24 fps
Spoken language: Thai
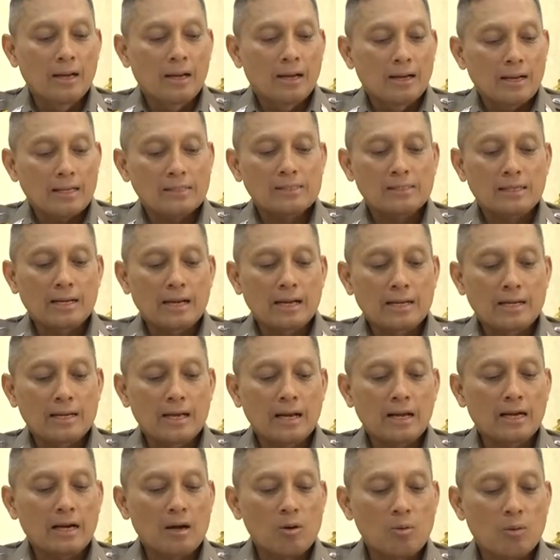ลักษณะเนี้ย
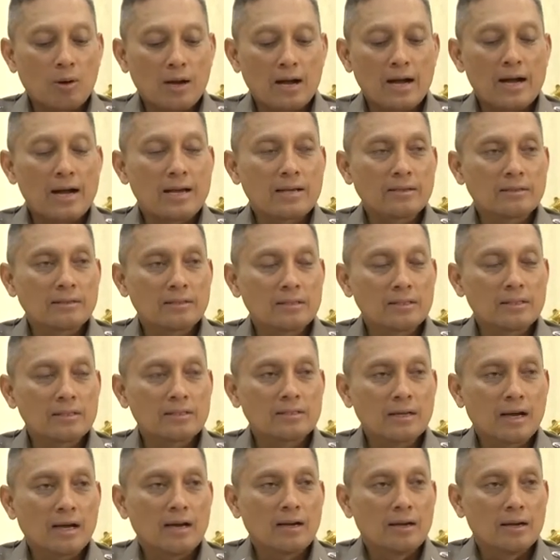เข้าข่ายที่
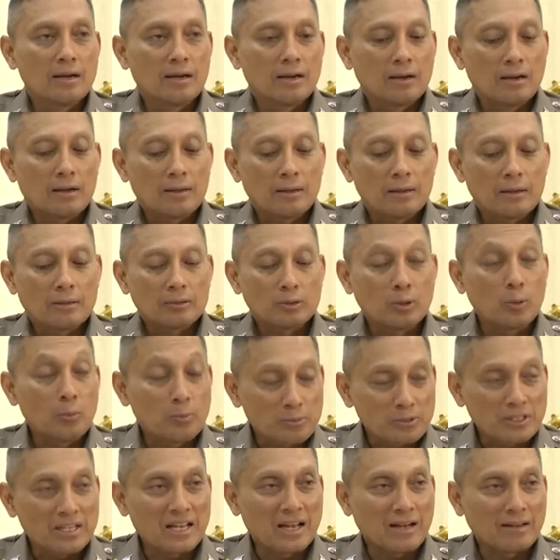จะสุ่ม
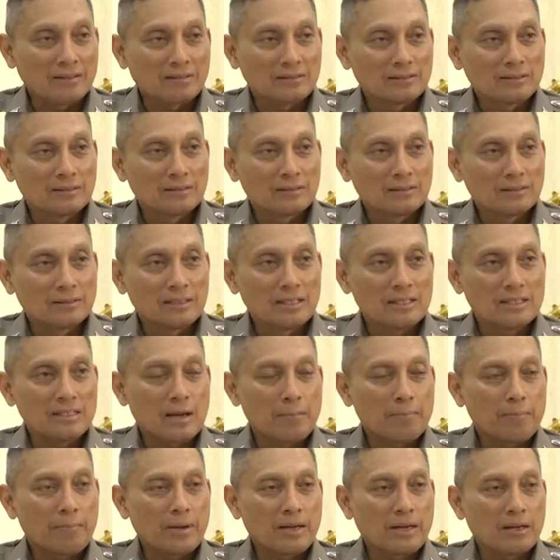เสี่ยงที่จะ
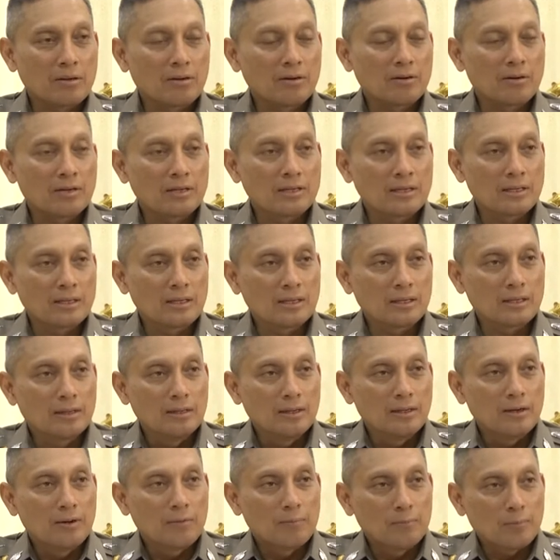เป็นกรณี
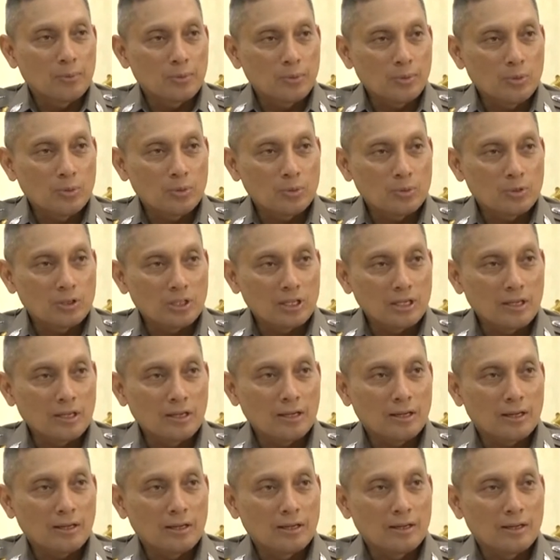ผู้ที่
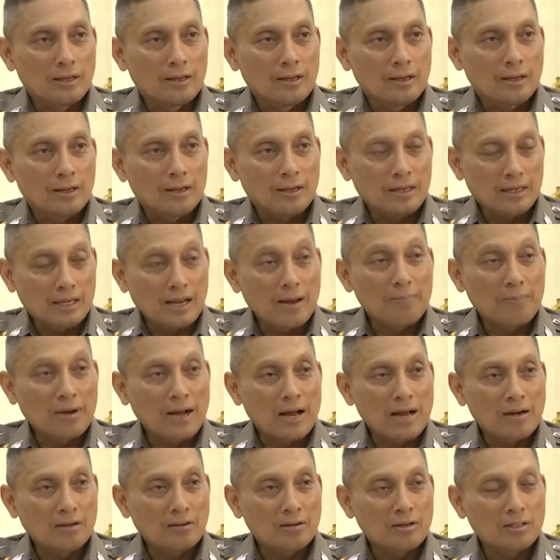กระทำ
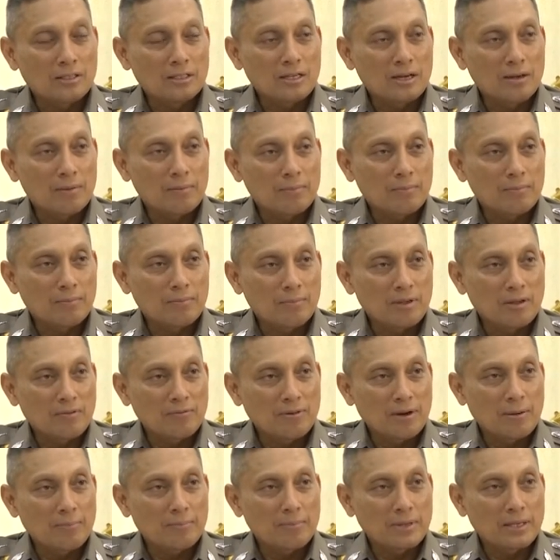การก็จะมีค
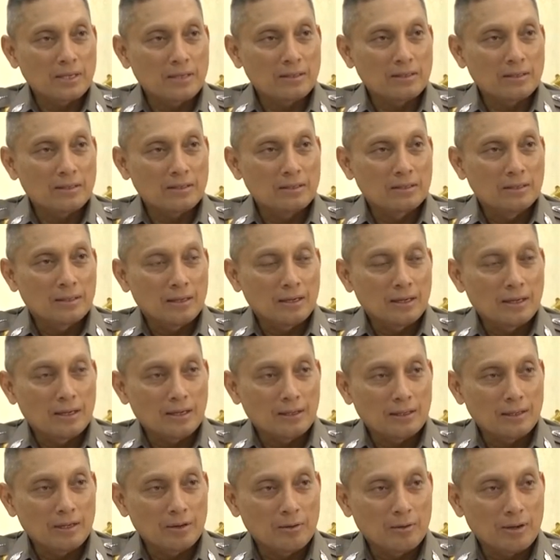วามผิด
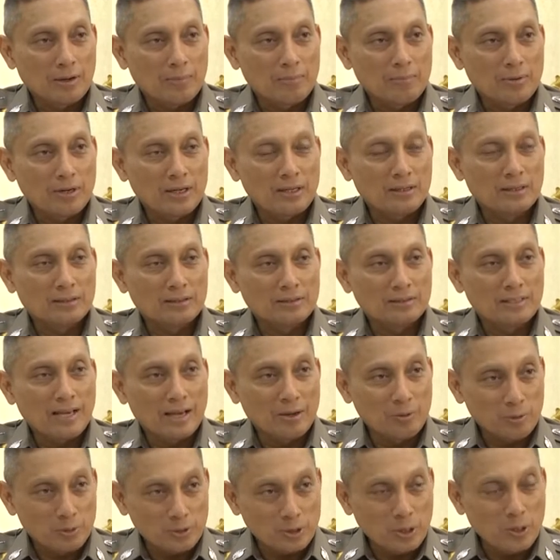เกี่ยวกับเรื่องแช
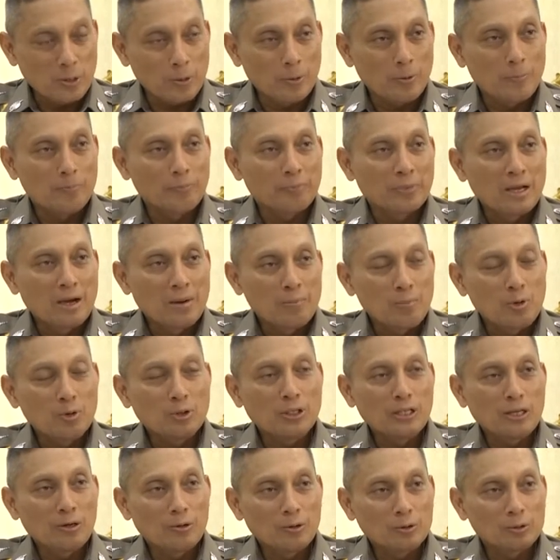ร์ลูกโซ่ ผู้
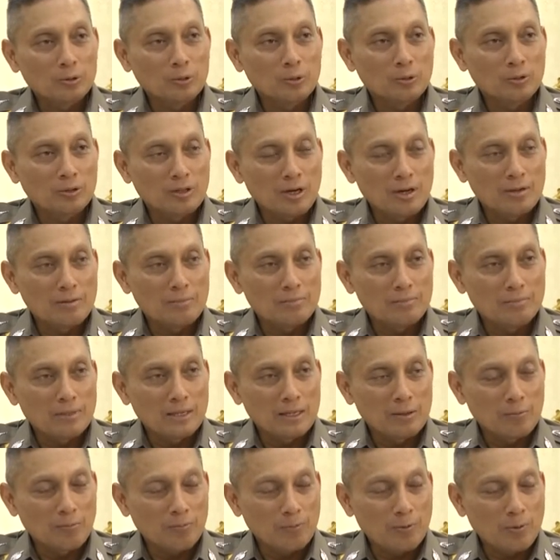ที่ลงทุนก็มี
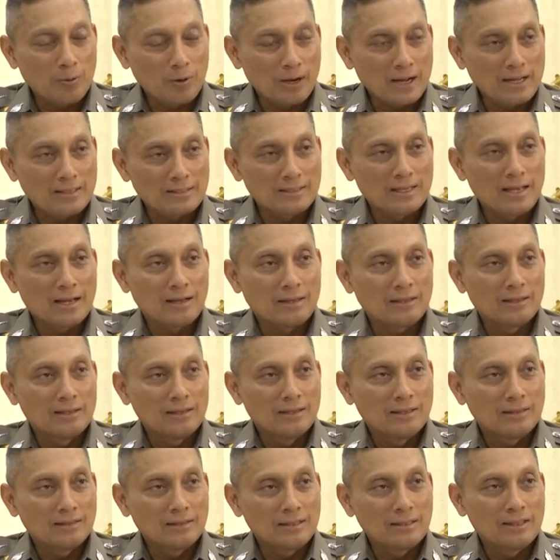โอกาสเสี่ยง
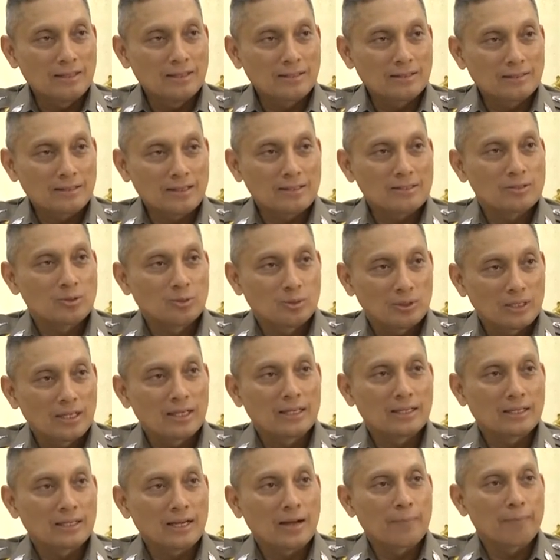ที่จะสูญเงิ
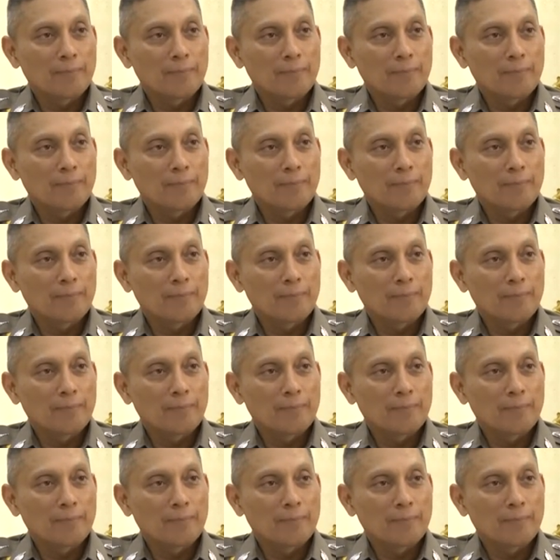นครับ